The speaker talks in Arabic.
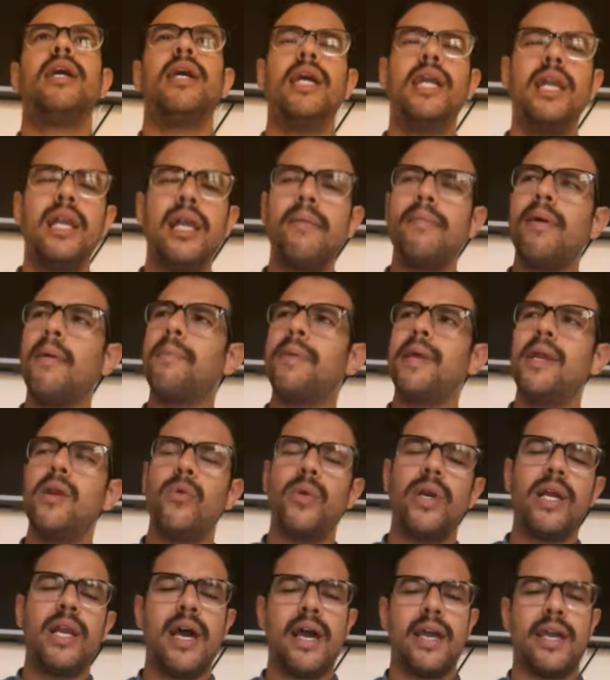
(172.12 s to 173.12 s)
الا ما بين
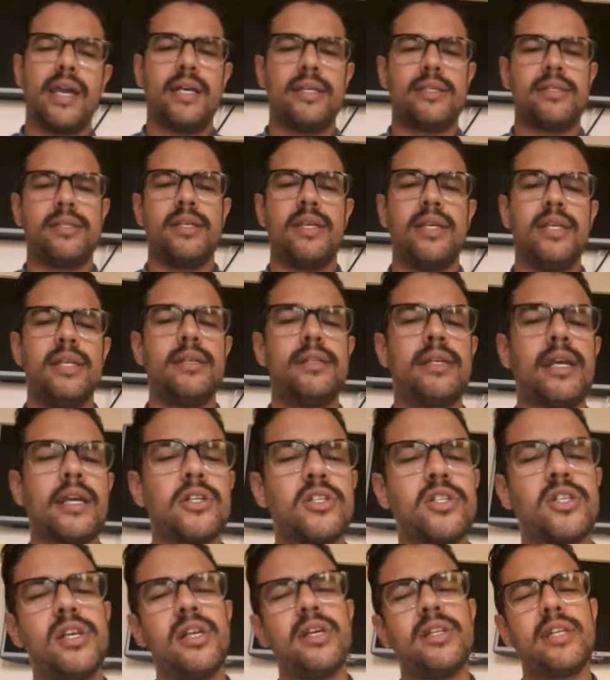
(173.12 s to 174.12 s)
الولايات يعني داك
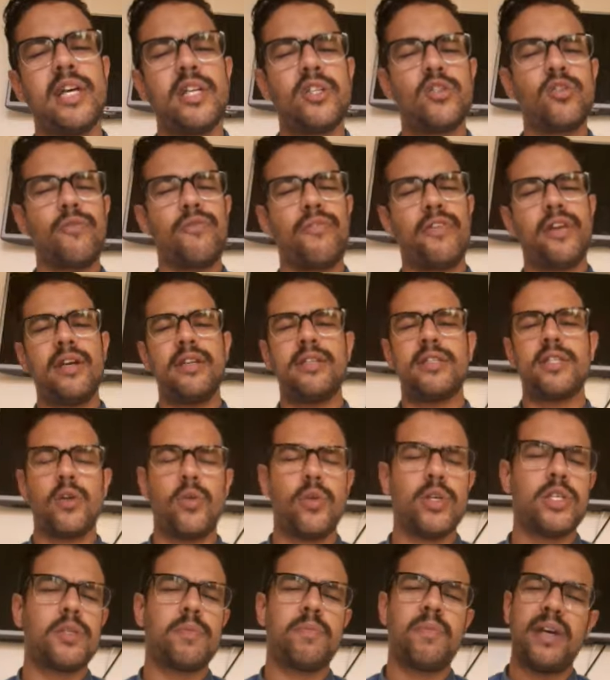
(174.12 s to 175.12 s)
الشيء اللي دارته فرنسا
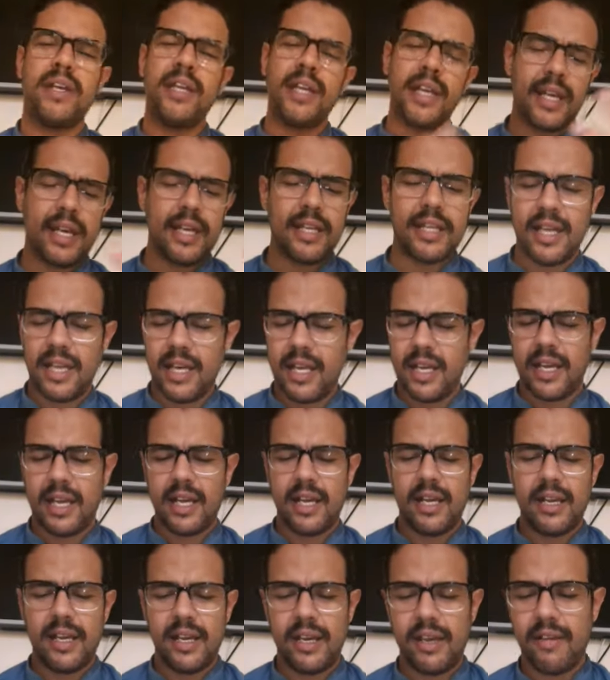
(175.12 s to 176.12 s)
واسبانيا كذلك
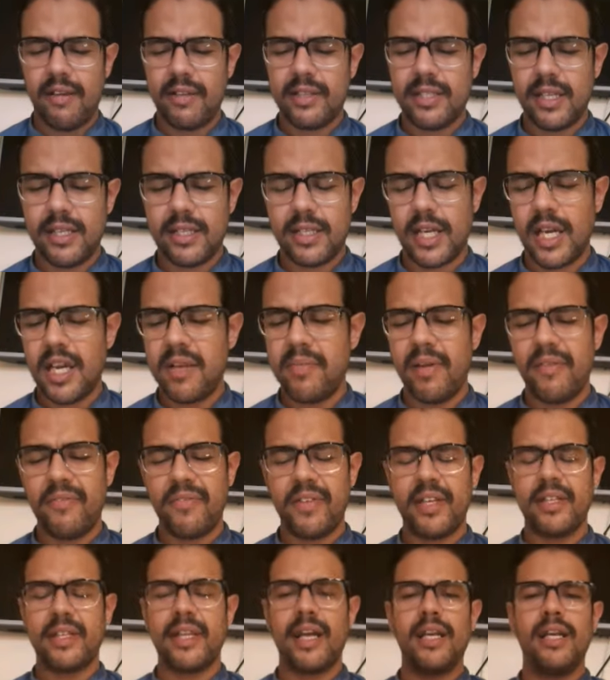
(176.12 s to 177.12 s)
هنايا تقريبا
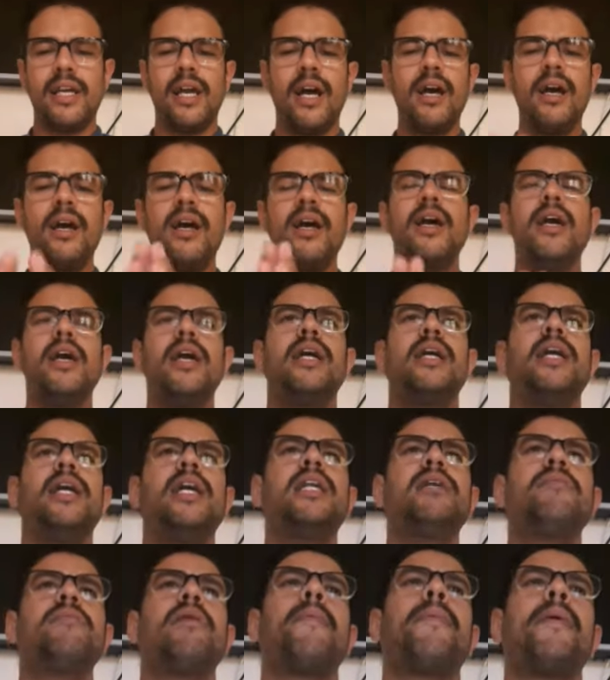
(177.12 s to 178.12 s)
في ايطاليا
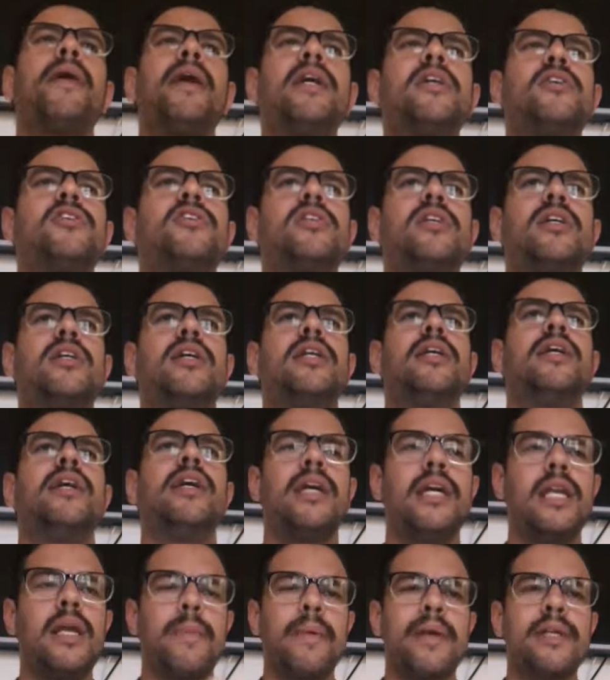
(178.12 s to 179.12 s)
يعني ما بقاش
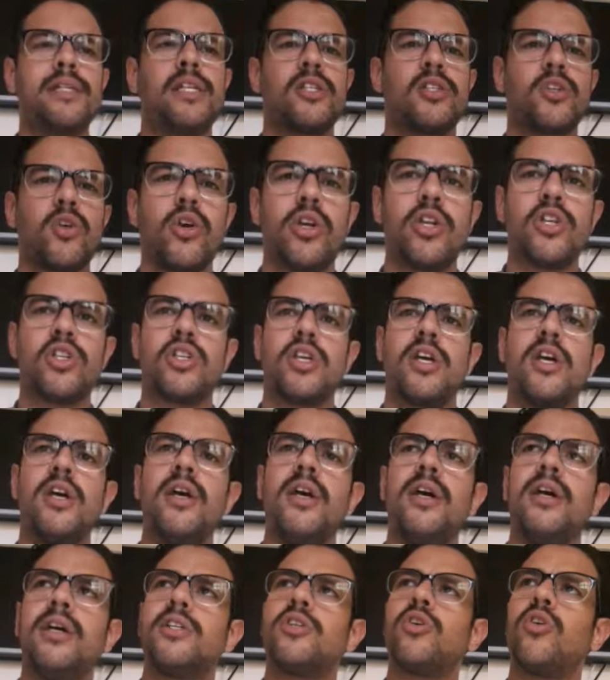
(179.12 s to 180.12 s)
يعني الا بغيتي تخرج
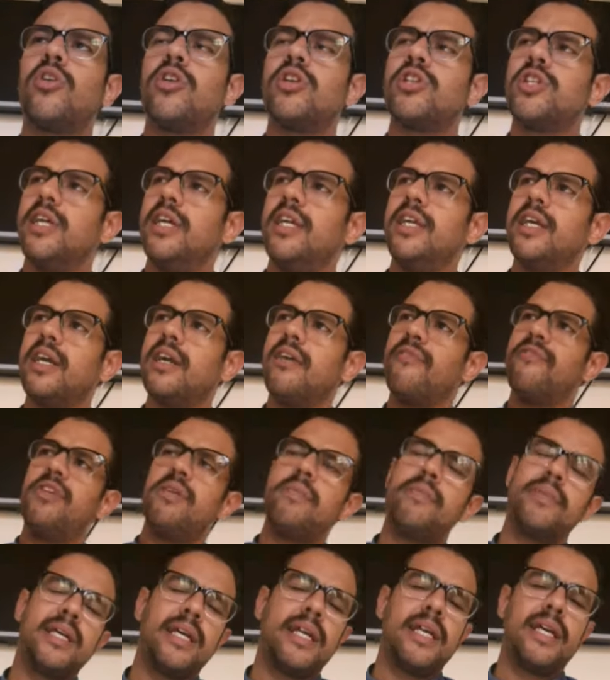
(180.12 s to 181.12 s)
تخرج يعني غير في
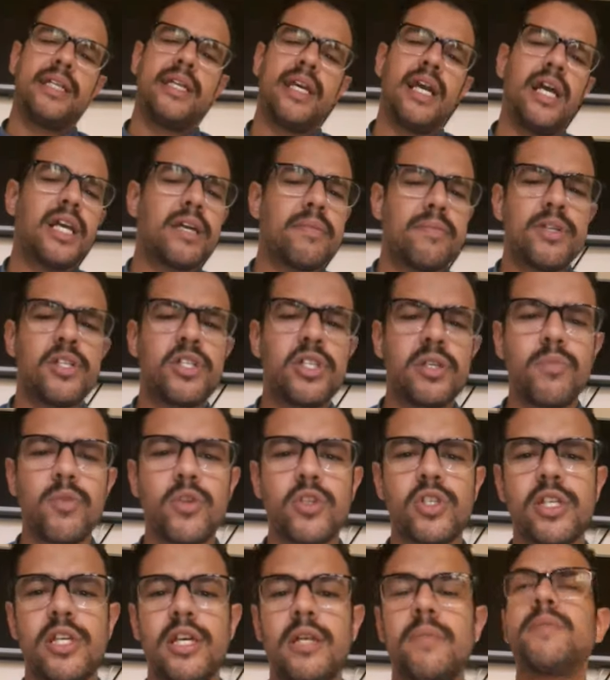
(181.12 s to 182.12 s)
المدينه ديالك ماشي
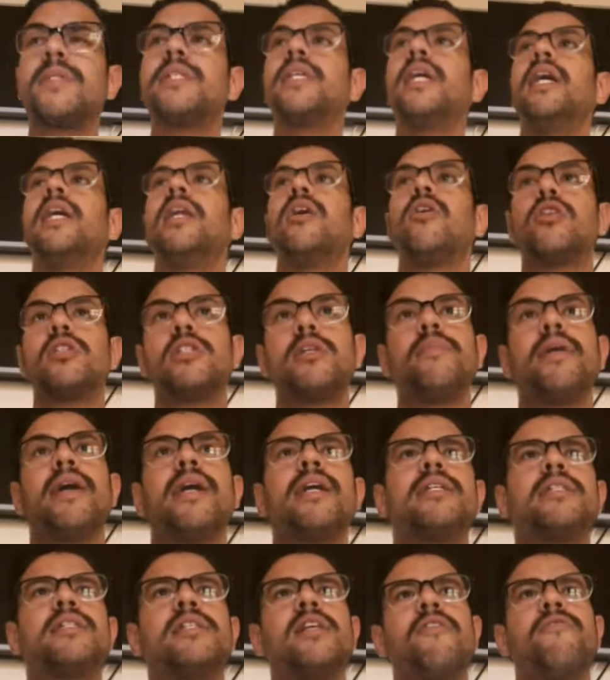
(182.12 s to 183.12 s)
مشكل بصح الا كنتي
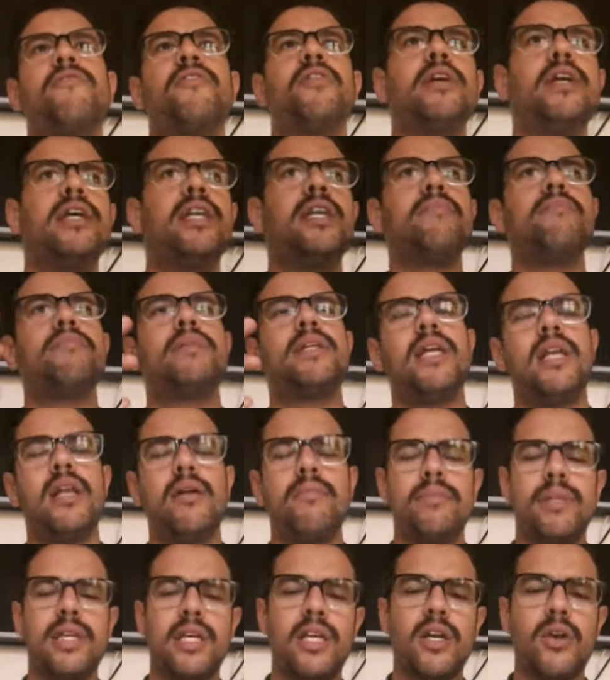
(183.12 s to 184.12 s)
باغي تسافر يعني مدينه
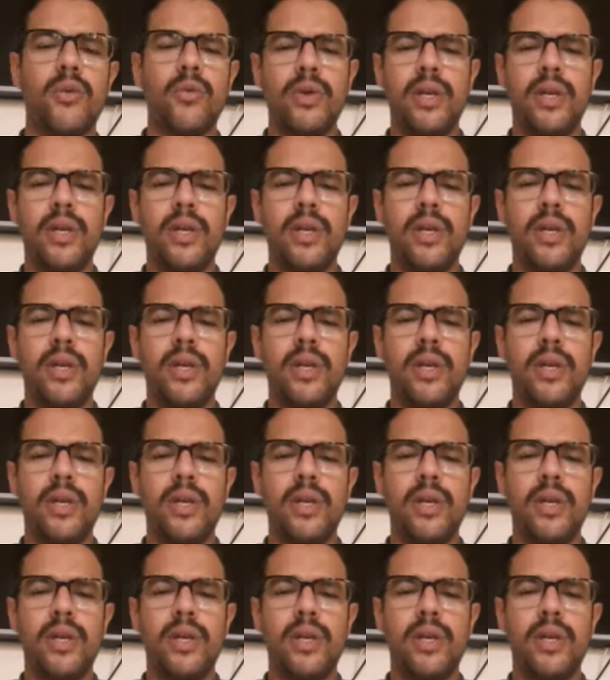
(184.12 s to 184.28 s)
مدينه